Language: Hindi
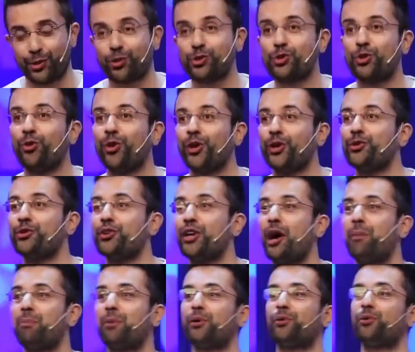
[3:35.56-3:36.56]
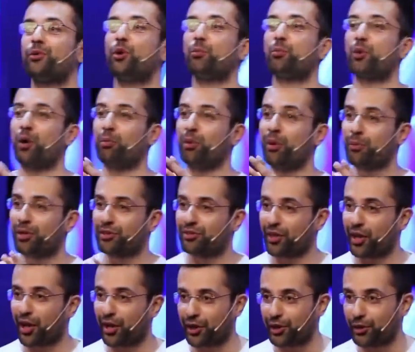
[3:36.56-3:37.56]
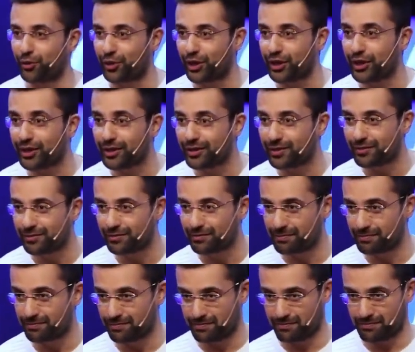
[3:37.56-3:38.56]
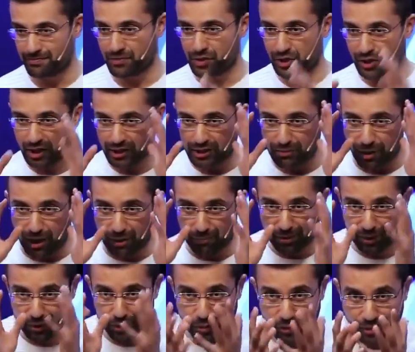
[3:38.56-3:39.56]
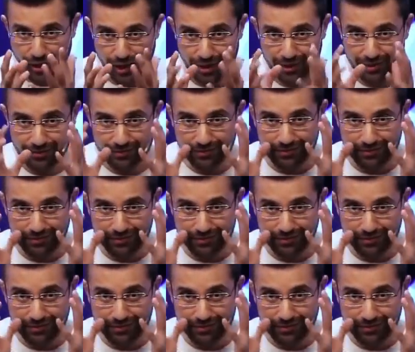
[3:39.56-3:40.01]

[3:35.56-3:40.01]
कुछ होंगे जो यहां पर उनको प्रॉब्लम नजर आ रही होगी जिनका दिमाग बंद होगा